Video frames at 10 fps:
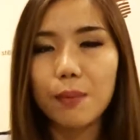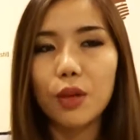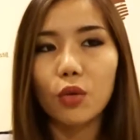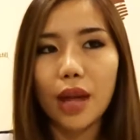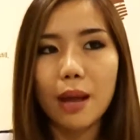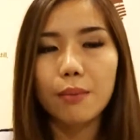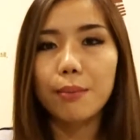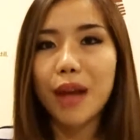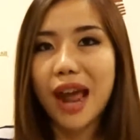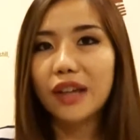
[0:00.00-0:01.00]
เป็นโรงแรม
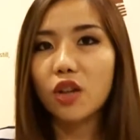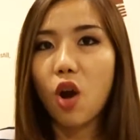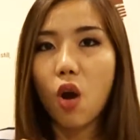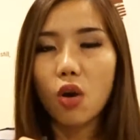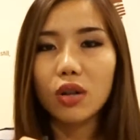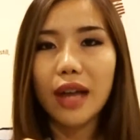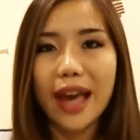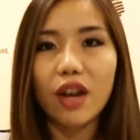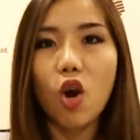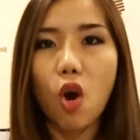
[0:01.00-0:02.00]
แบรนด์ของ
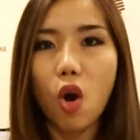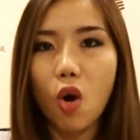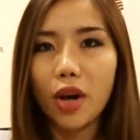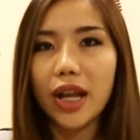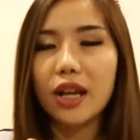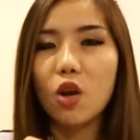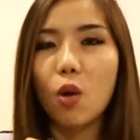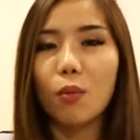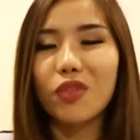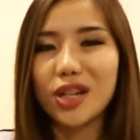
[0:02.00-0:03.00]
a c c o r นะคะขอ
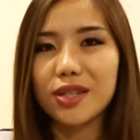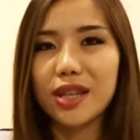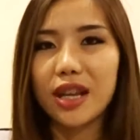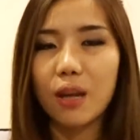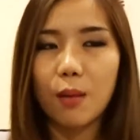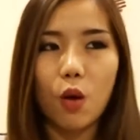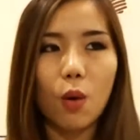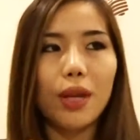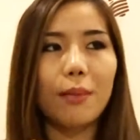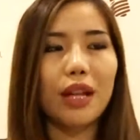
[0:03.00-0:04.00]
งฝรั่งเศส แล้วแพรวก็
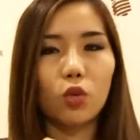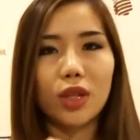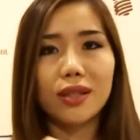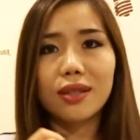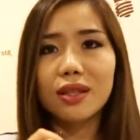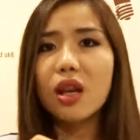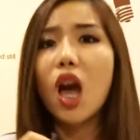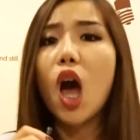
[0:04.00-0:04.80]
ไปทำงานตรงนั้น ซึ่ง